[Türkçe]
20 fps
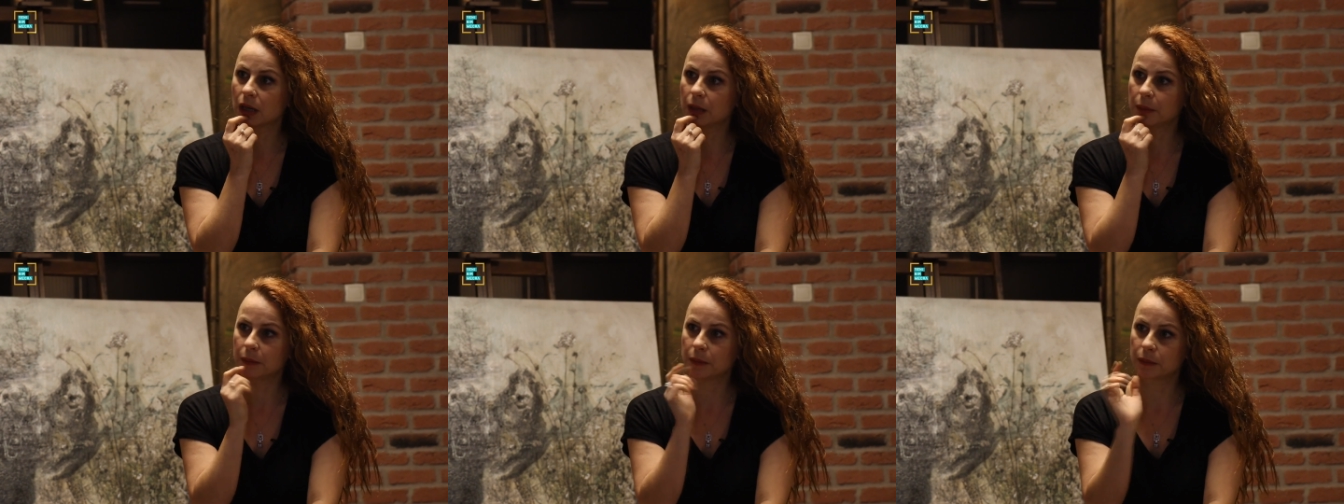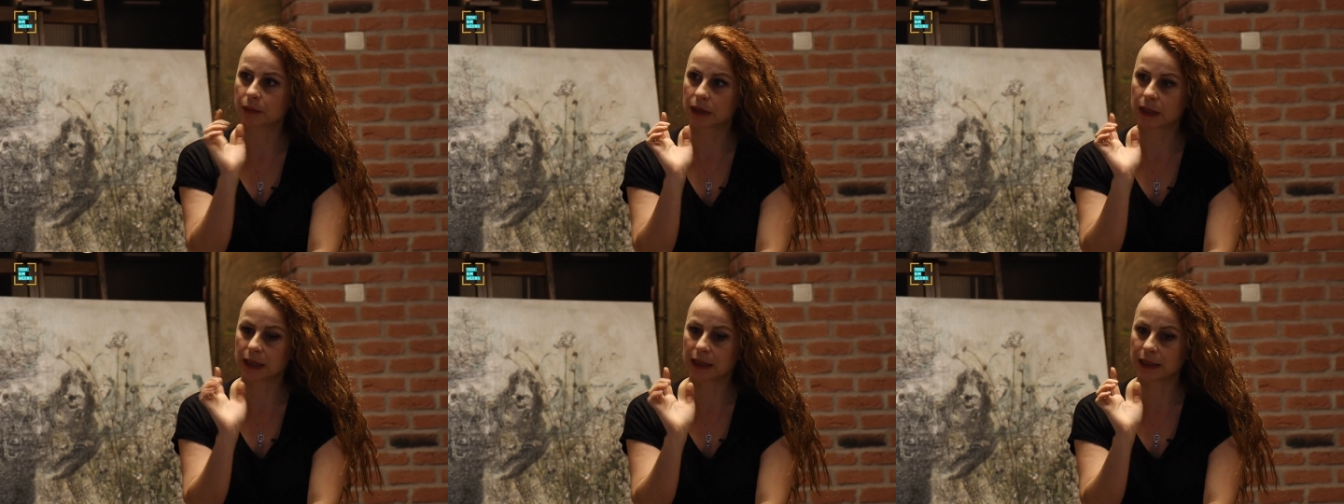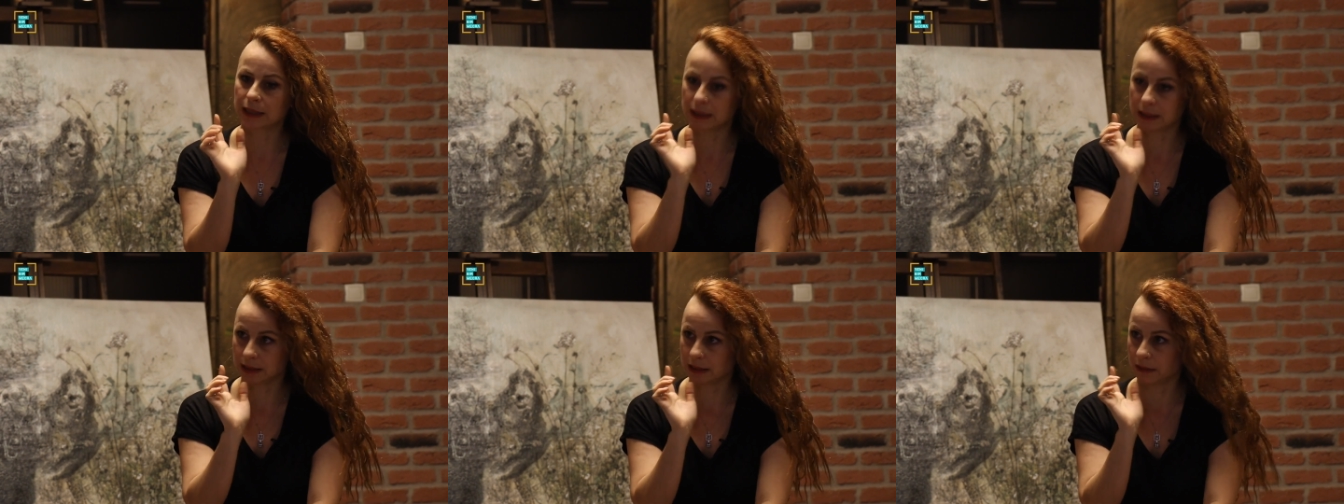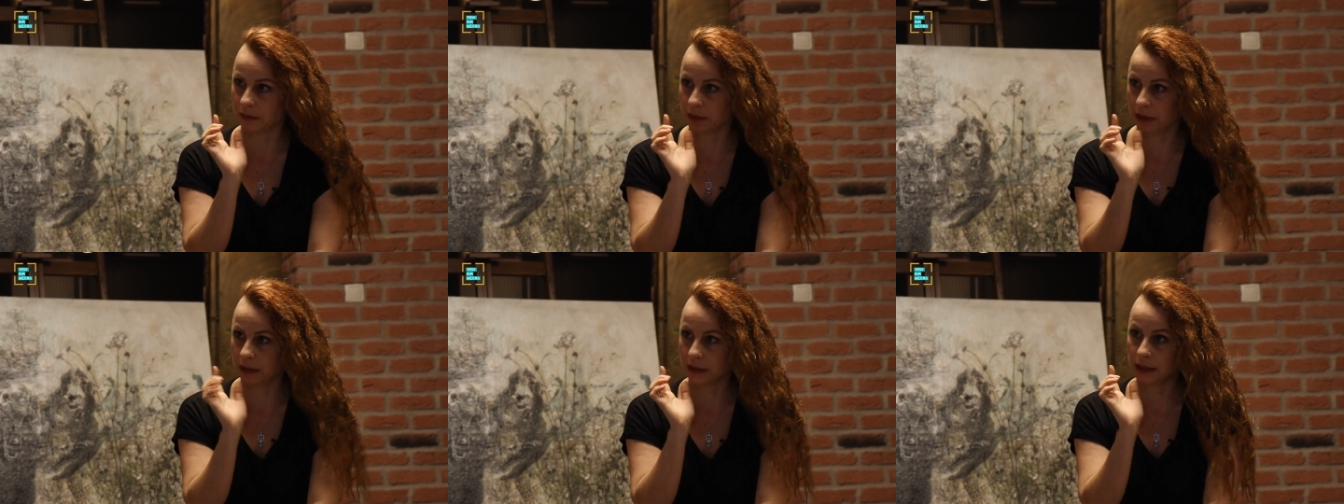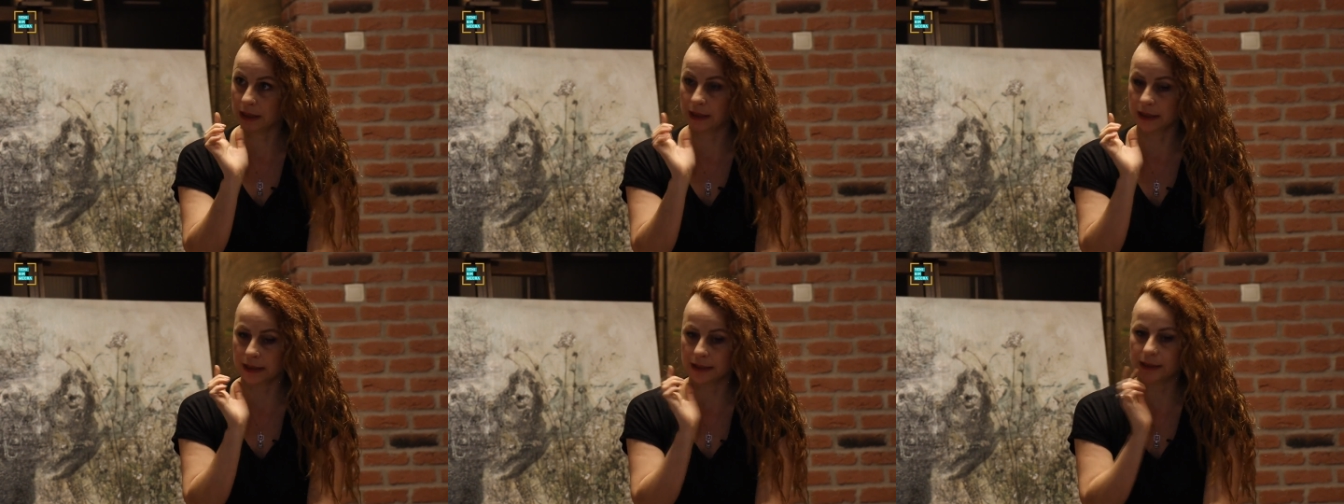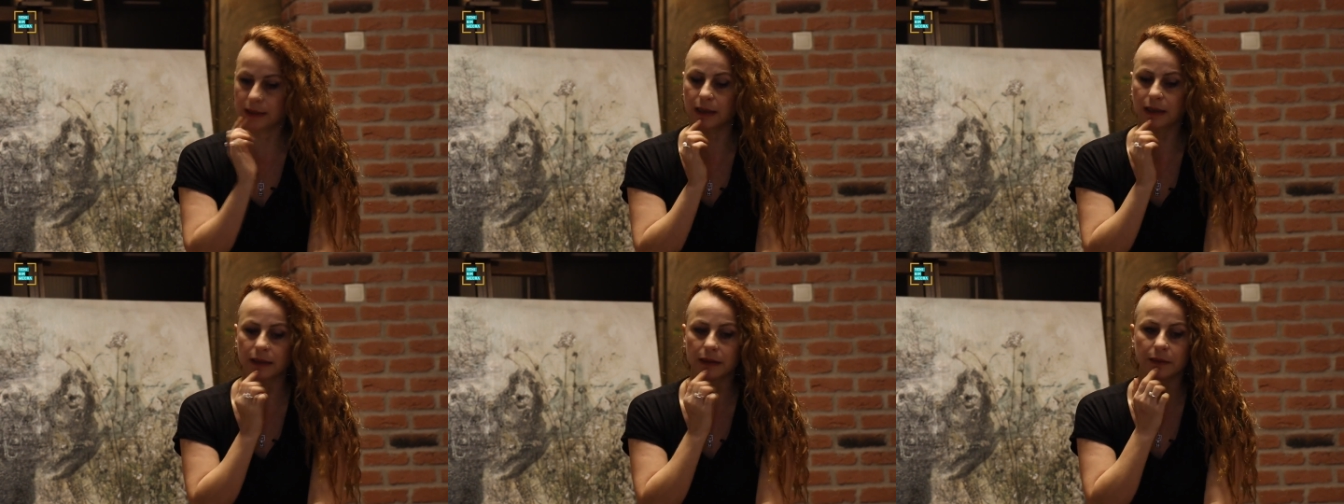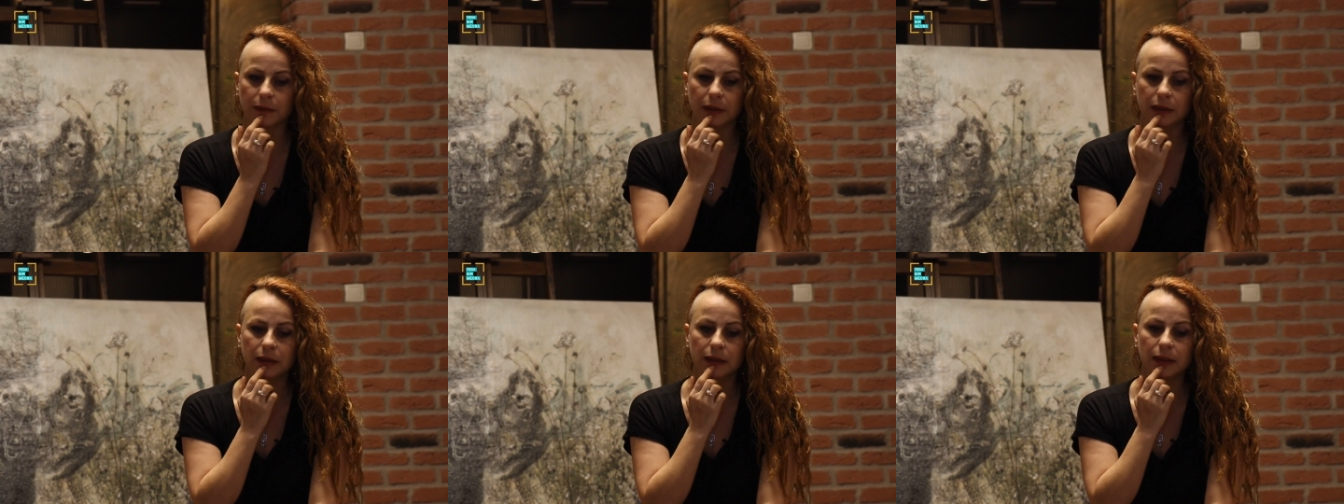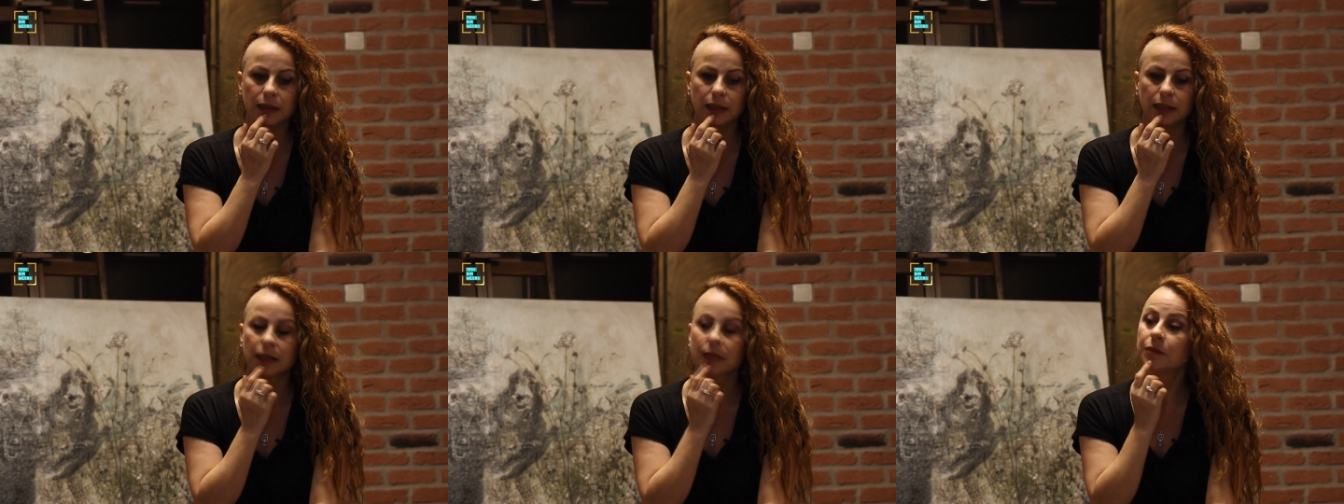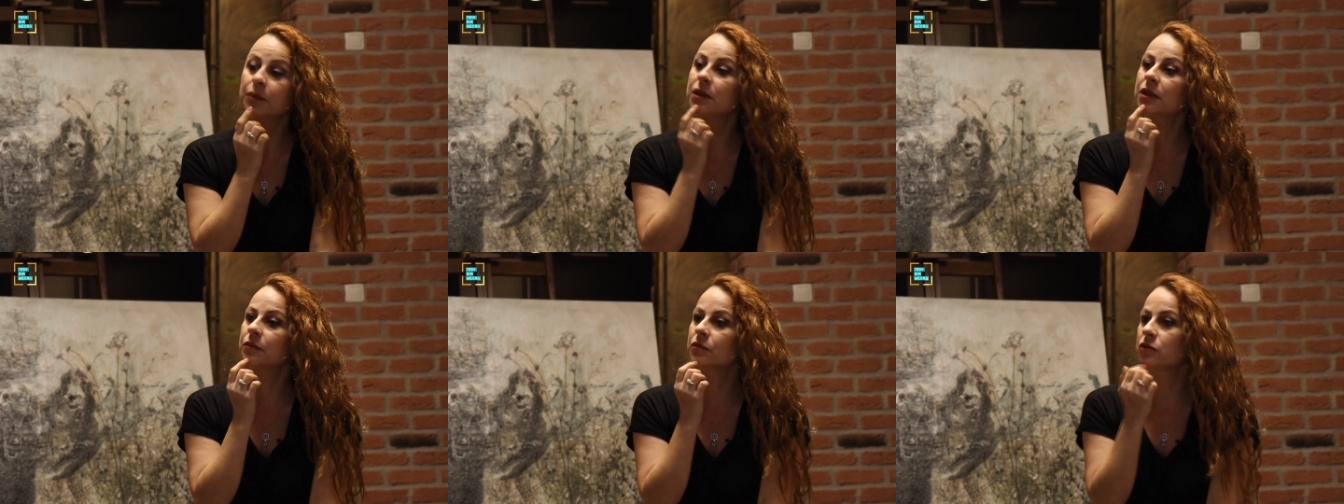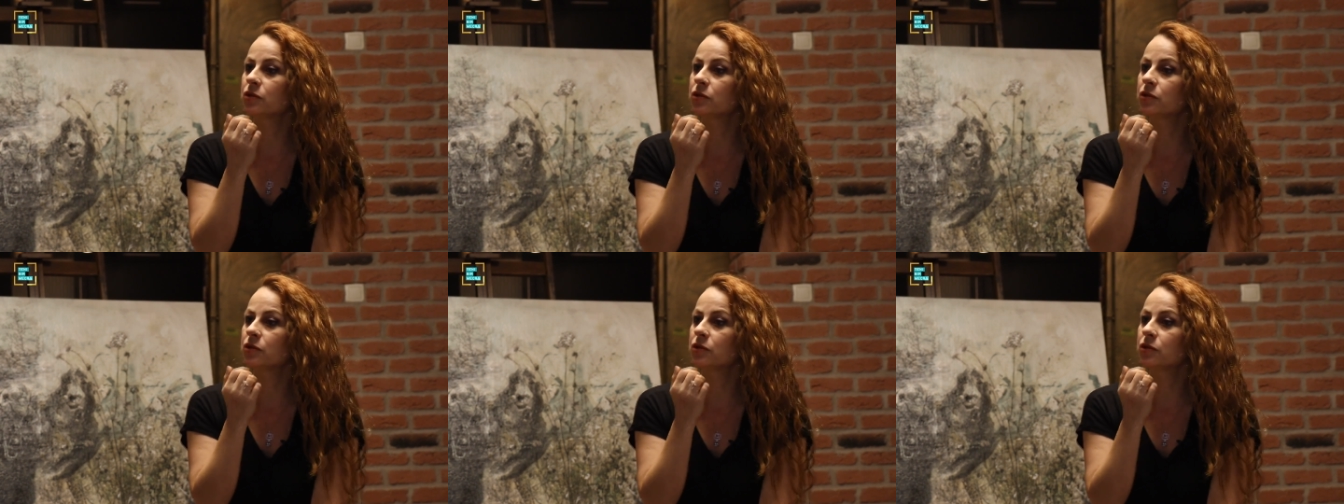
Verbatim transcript: Ama gelenek yemeğini, geleneksel evet. yemeğini. Bir